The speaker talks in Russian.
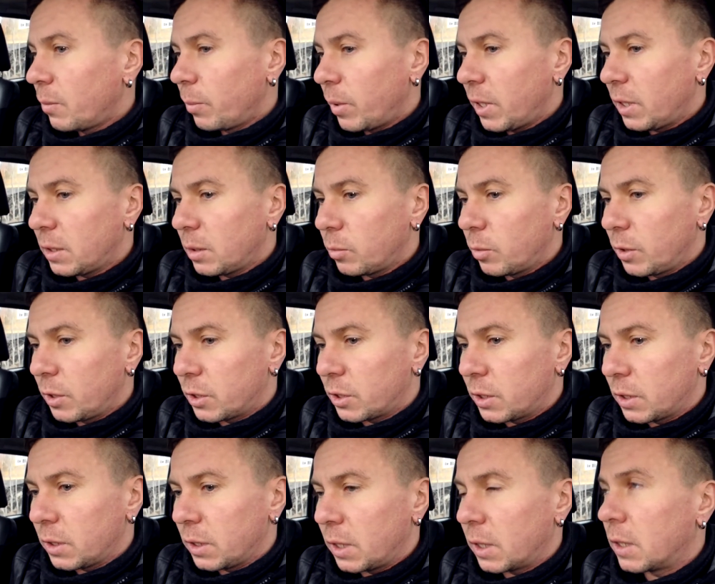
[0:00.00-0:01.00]
Поэтому
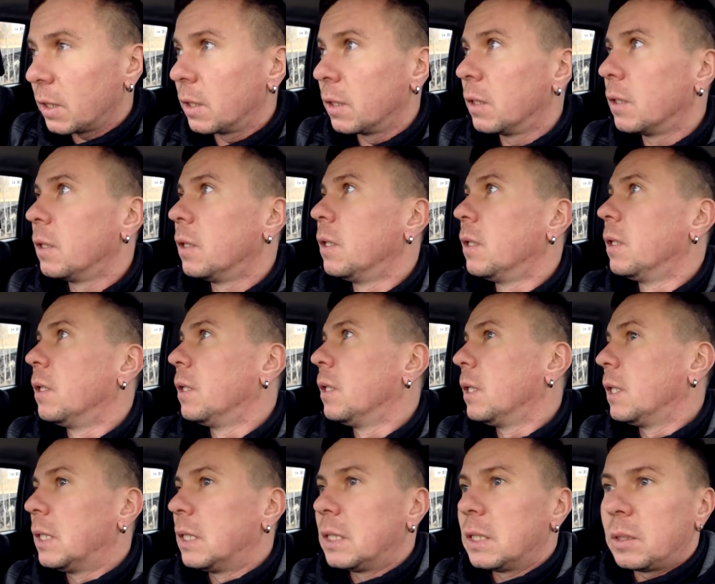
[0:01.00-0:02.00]
решил я
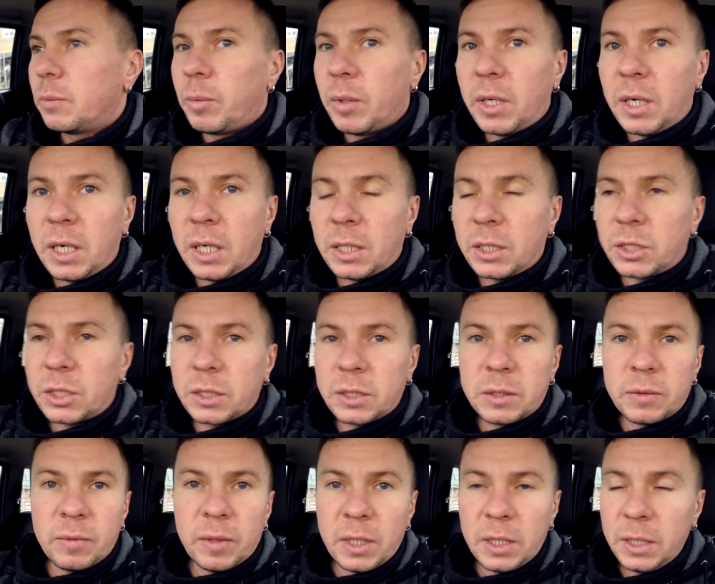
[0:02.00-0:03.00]
пораньше
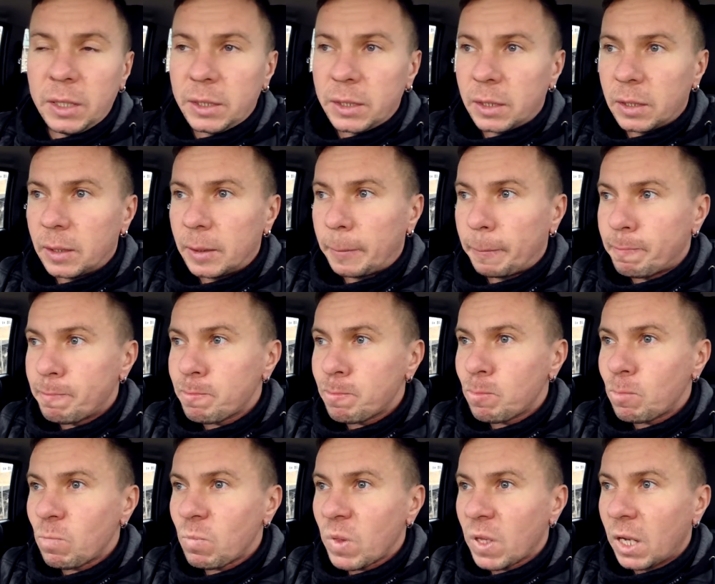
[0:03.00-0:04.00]
свалить.
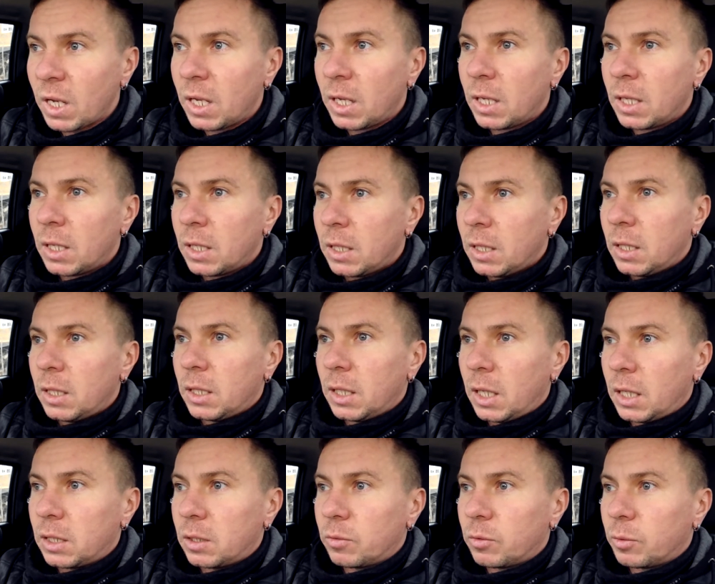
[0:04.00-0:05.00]

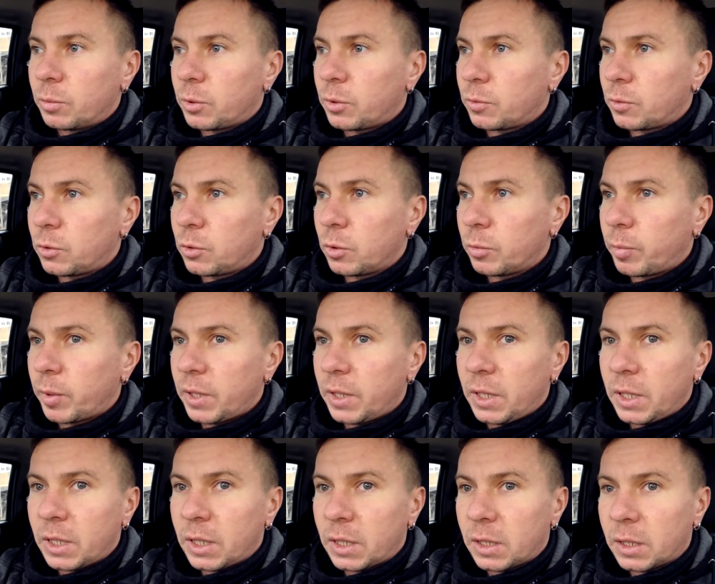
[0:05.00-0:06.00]
Ладно, в общем, все,
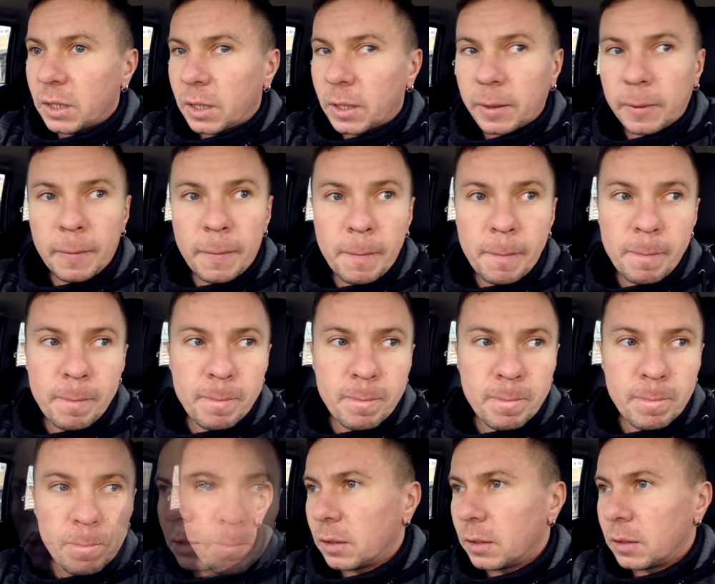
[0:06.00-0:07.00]
поехал я.
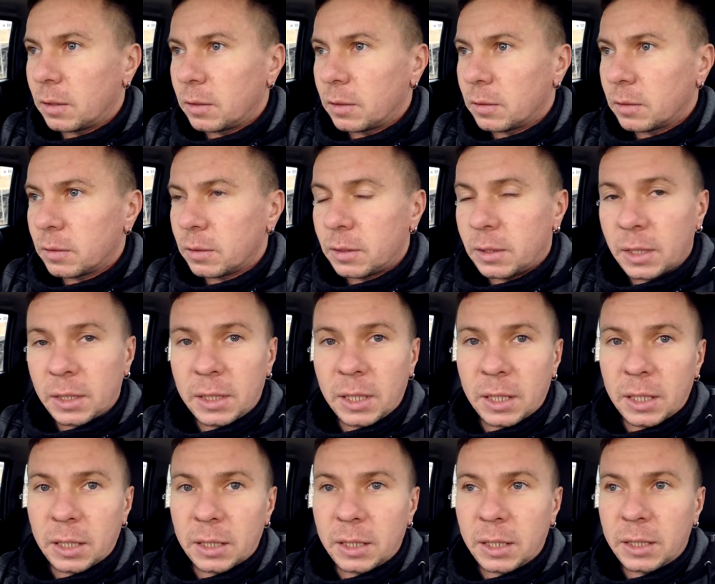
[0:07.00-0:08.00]
Э,
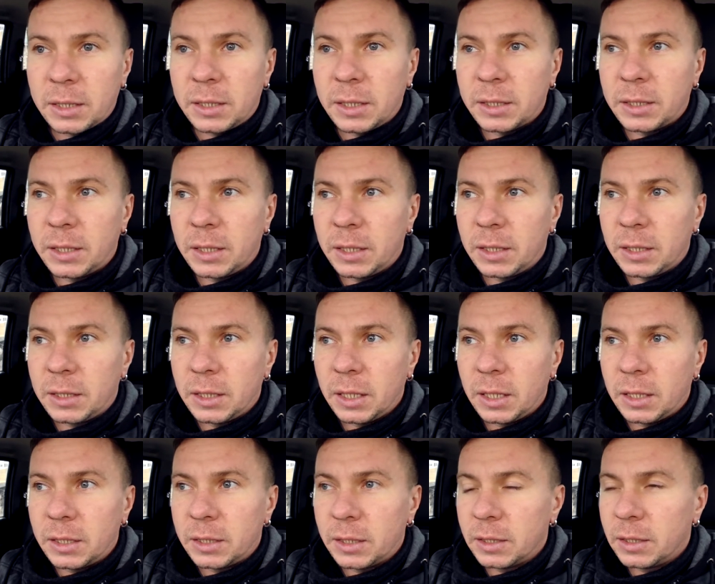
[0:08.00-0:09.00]
тогда, когда я здесь три
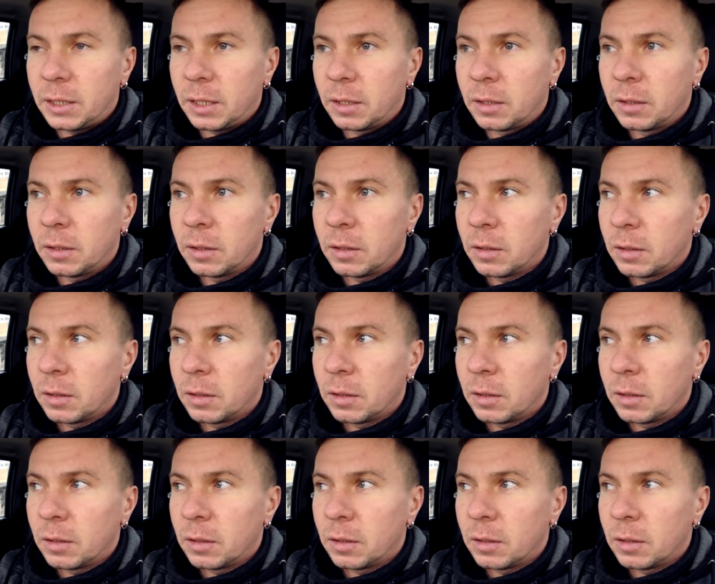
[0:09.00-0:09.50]
недели сидел,